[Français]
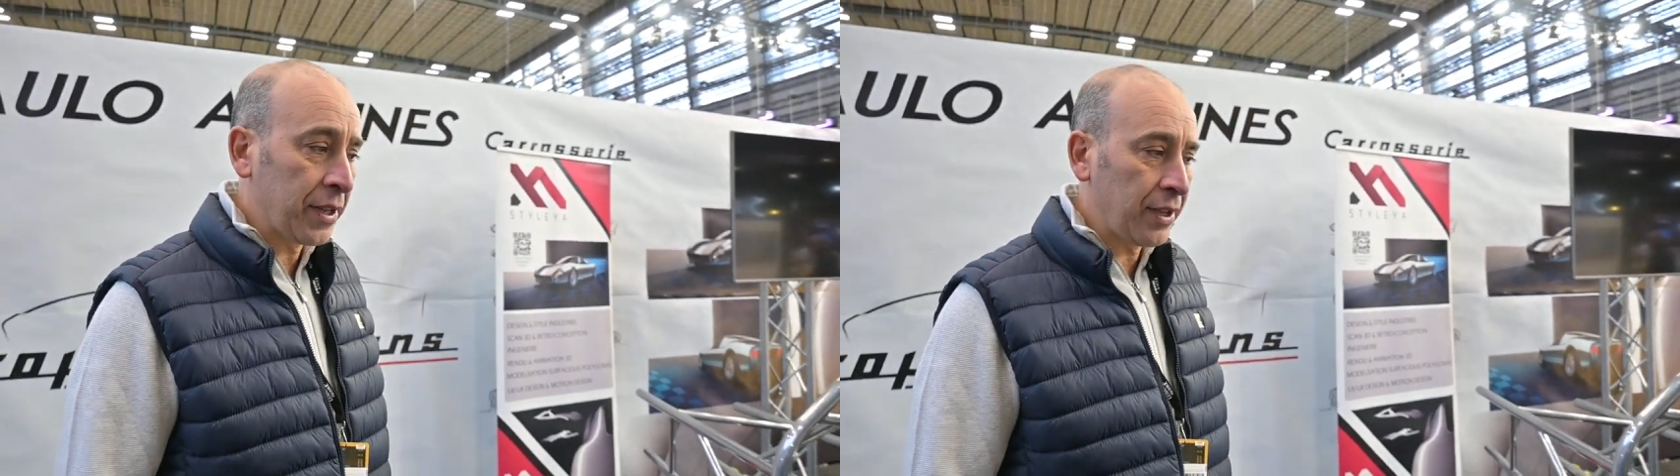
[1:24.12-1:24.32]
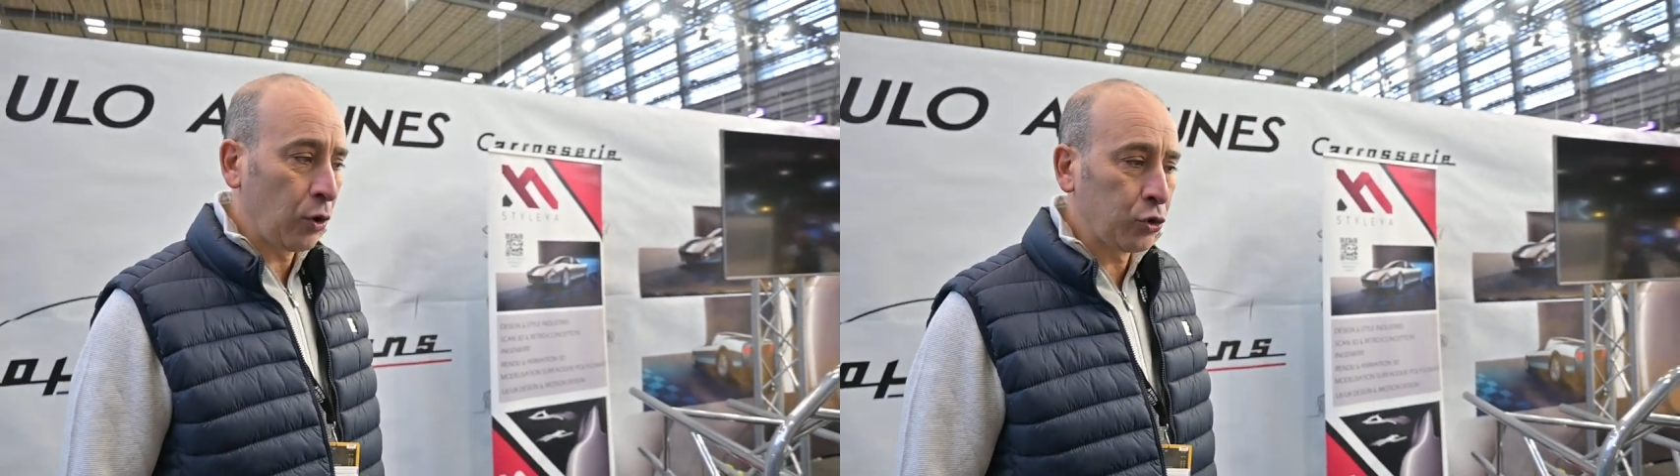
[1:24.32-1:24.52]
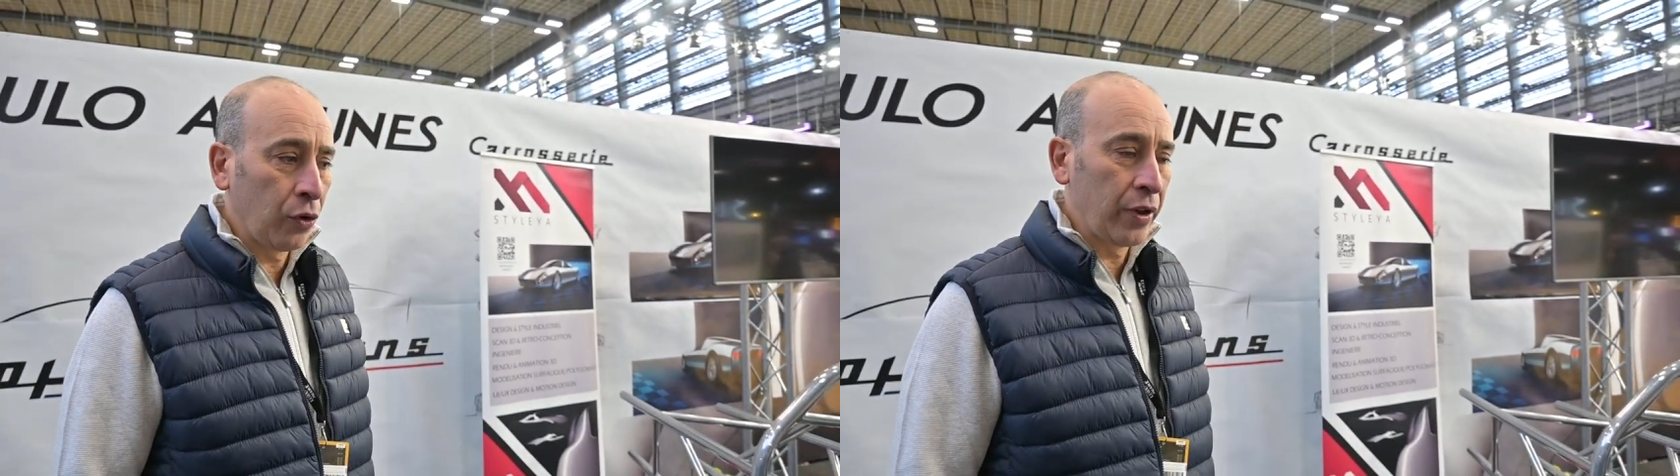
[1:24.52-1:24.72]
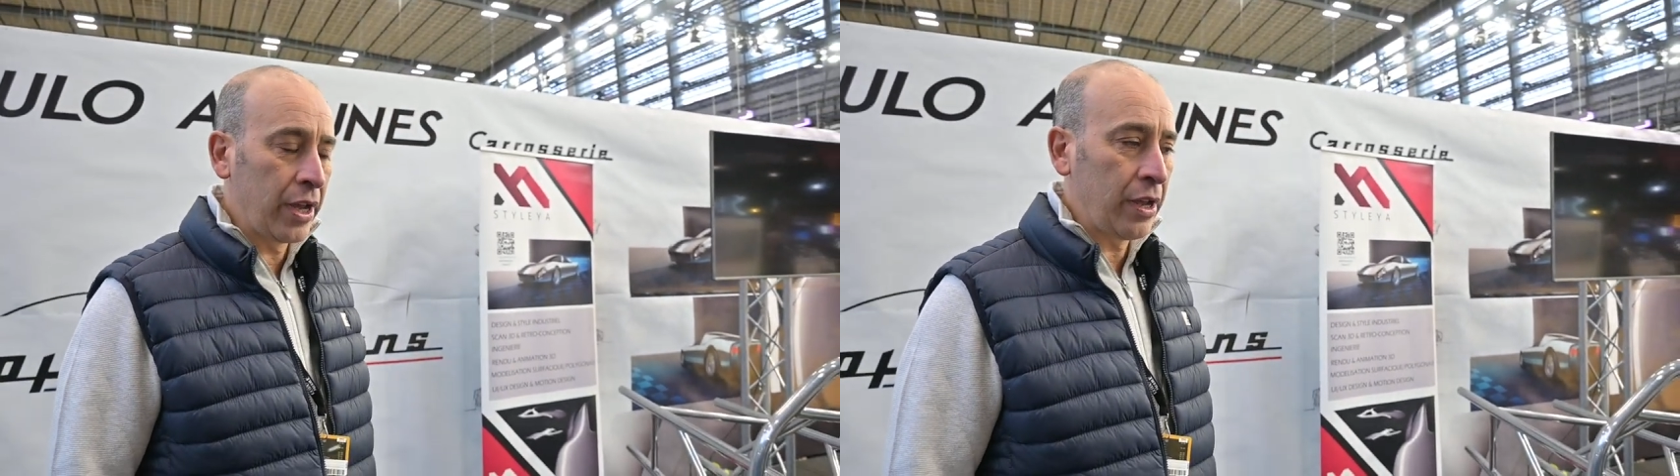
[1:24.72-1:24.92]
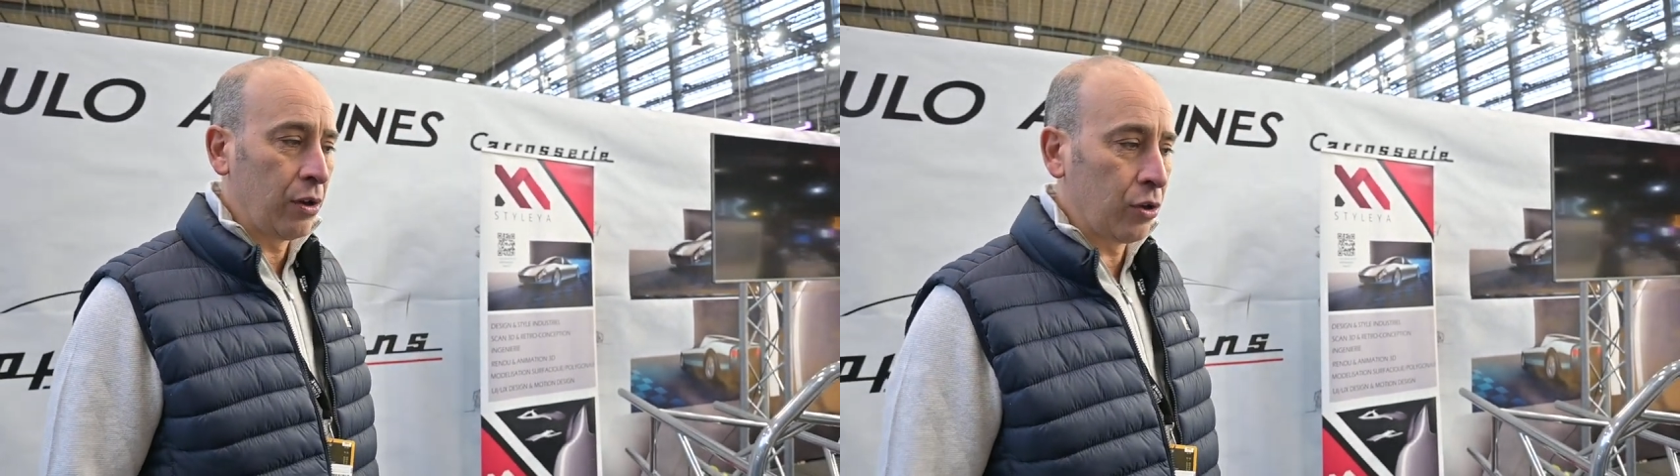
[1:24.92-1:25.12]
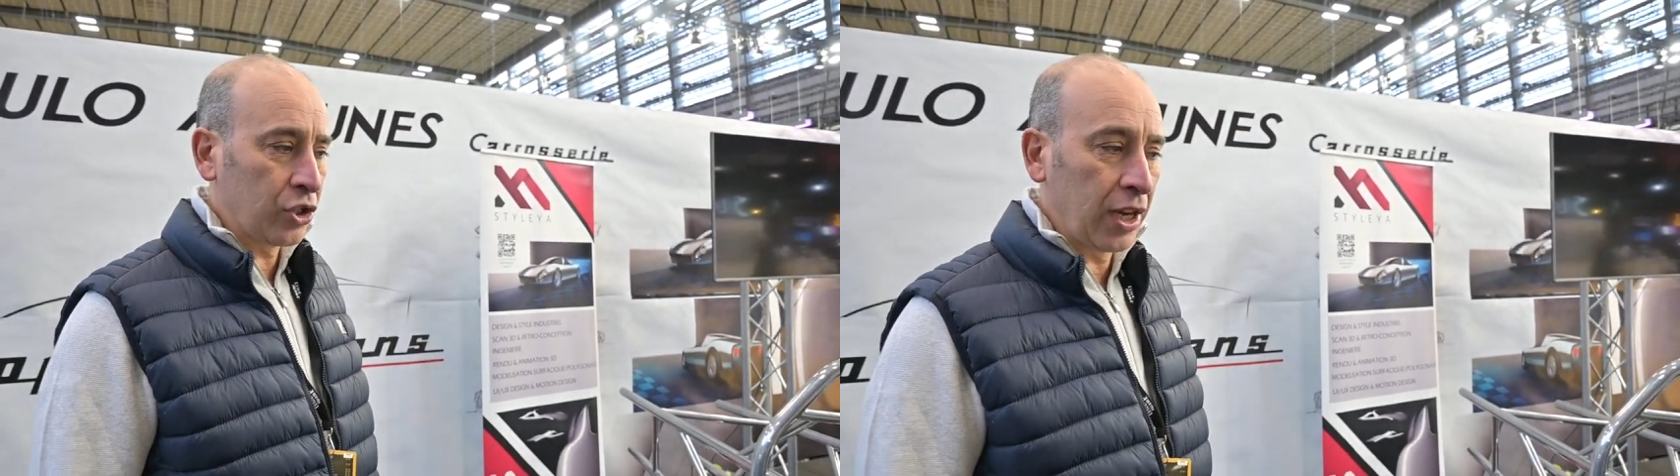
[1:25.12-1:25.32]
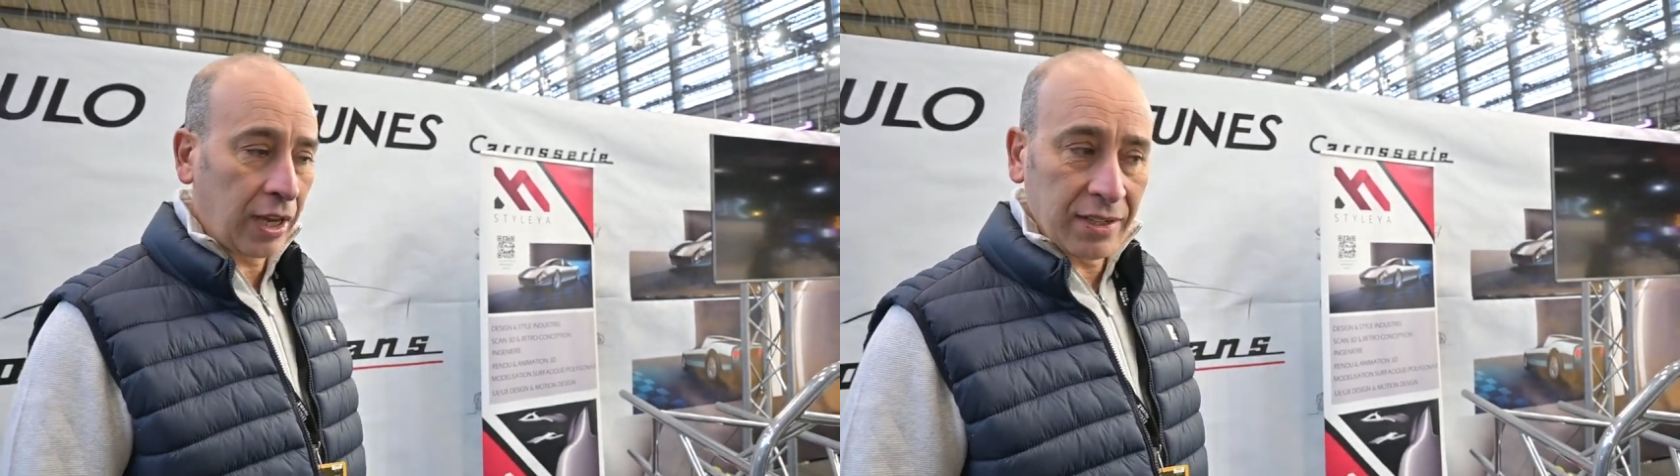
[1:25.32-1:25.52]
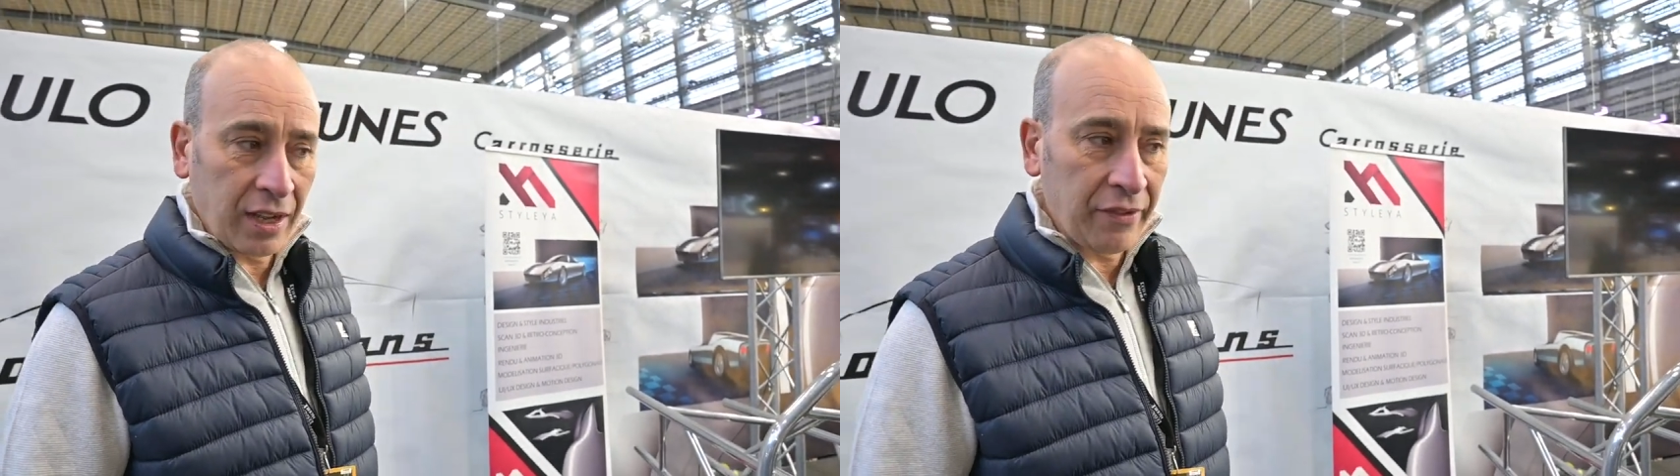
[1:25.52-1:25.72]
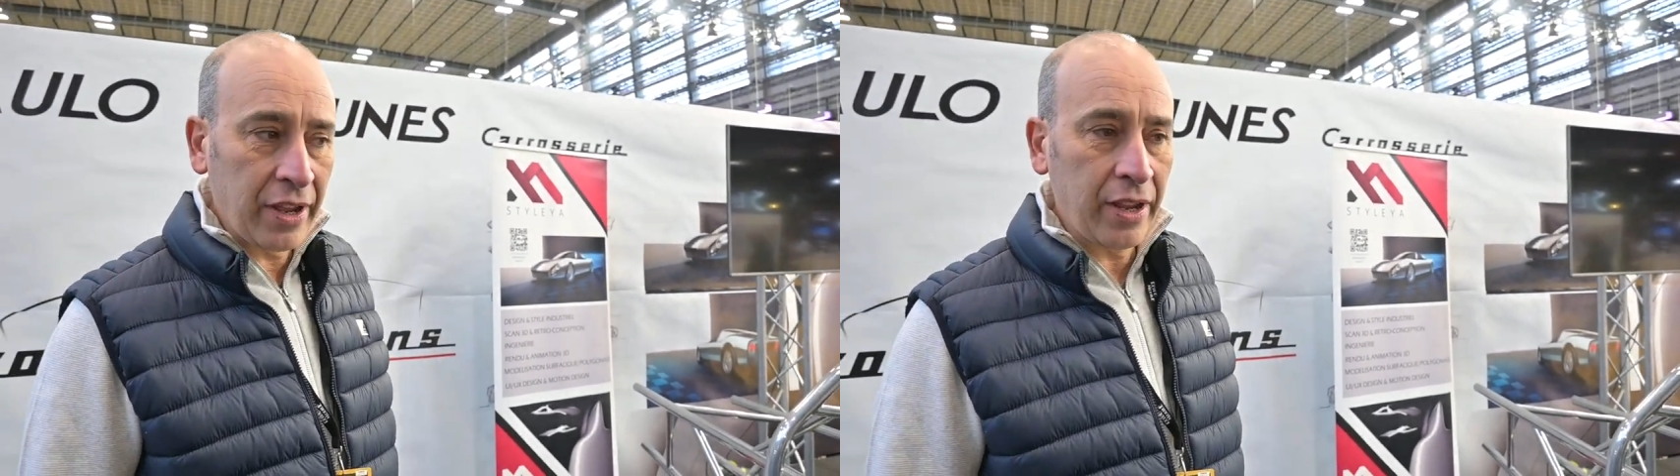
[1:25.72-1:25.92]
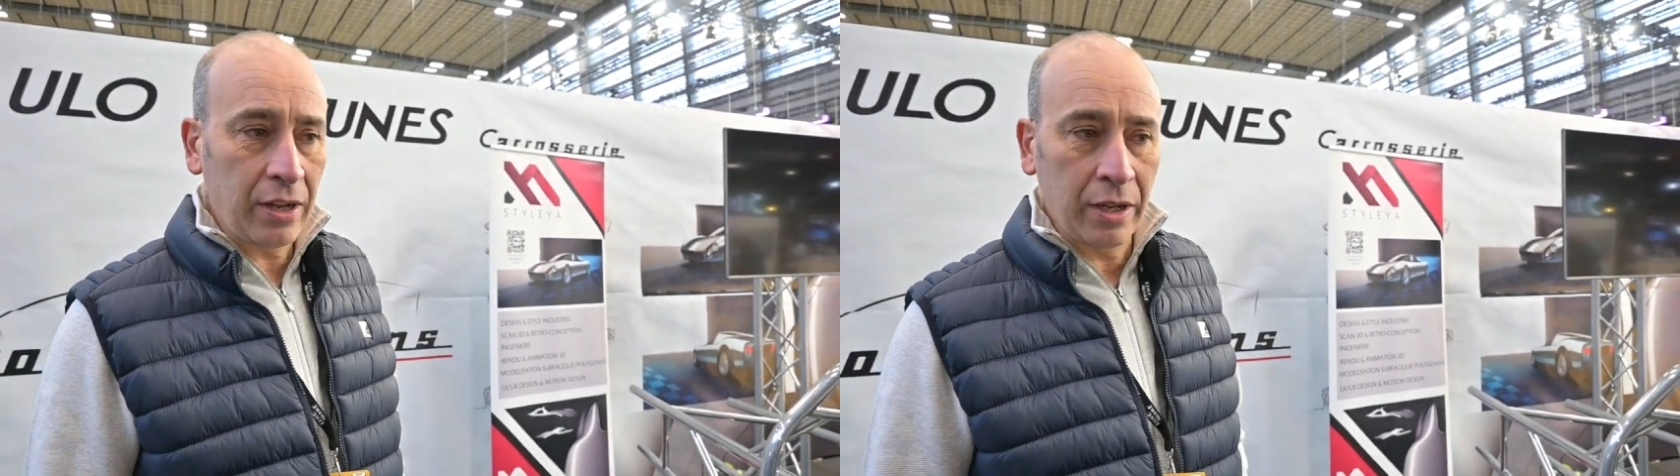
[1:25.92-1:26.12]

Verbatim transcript: été retrouvé, je l'ai réservé,